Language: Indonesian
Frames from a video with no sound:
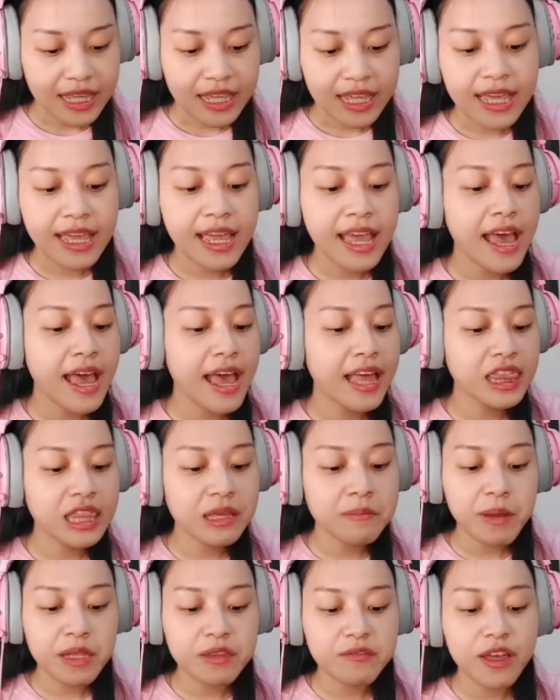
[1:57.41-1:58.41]
Iya,
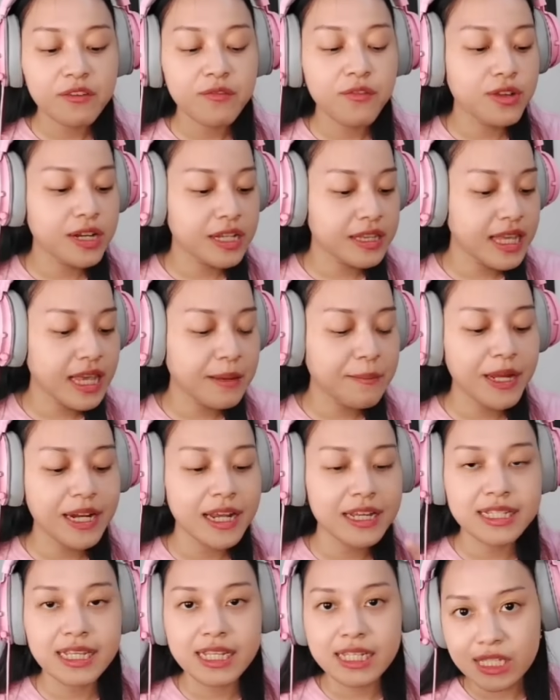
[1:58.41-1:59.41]
tempat favoritnya
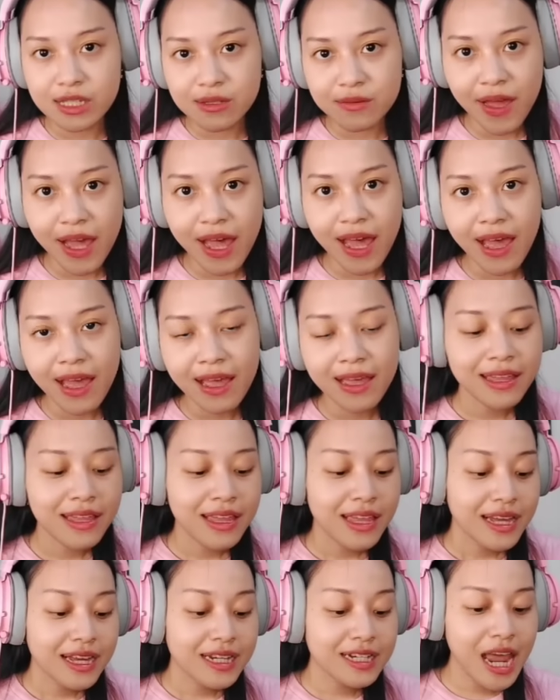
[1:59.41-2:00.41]
para siswa.
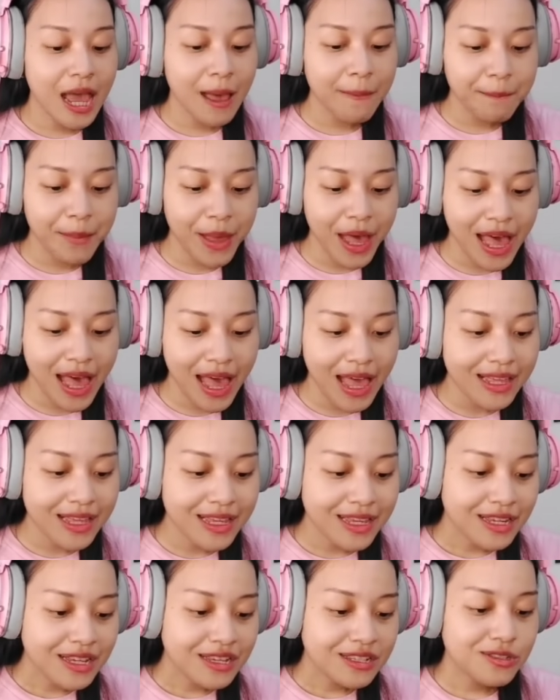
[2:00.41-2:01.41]
Kenapa?
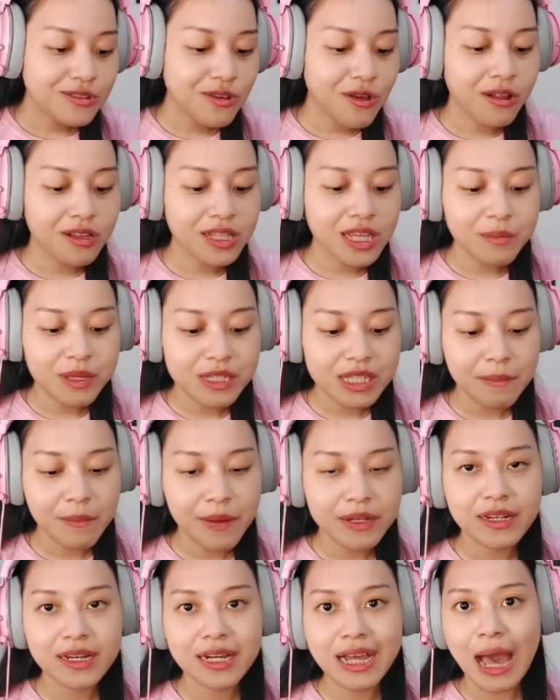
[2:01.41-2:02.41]
Soalnya bisa
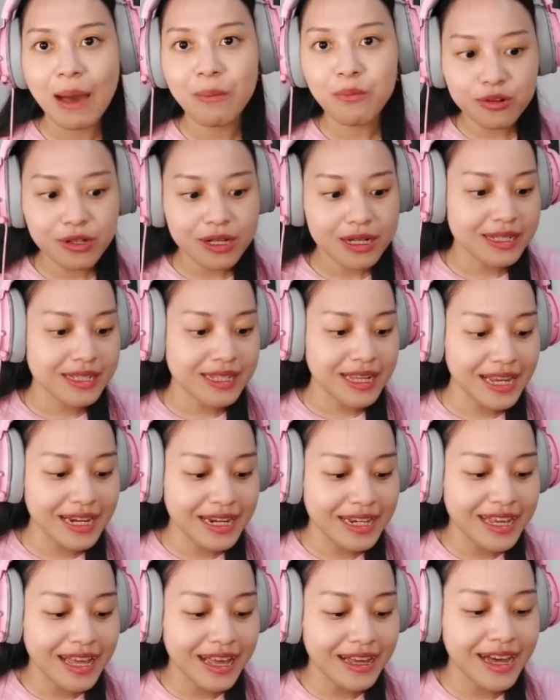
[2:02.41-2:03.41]
pada kabur ke
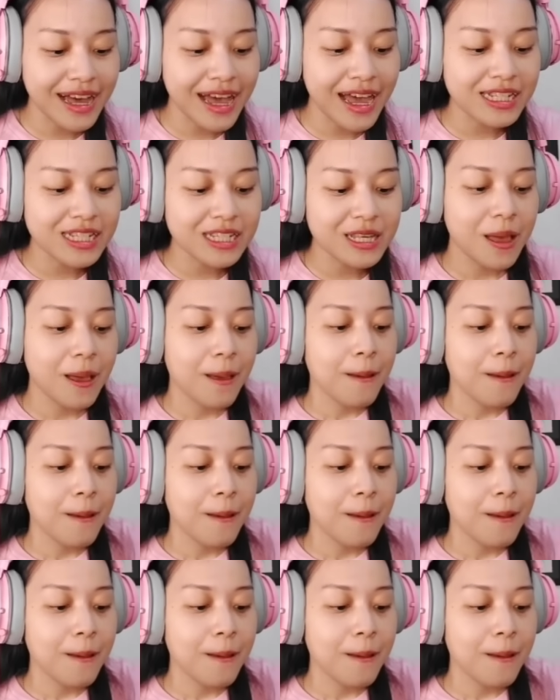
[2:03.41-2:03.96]
sini ya guys.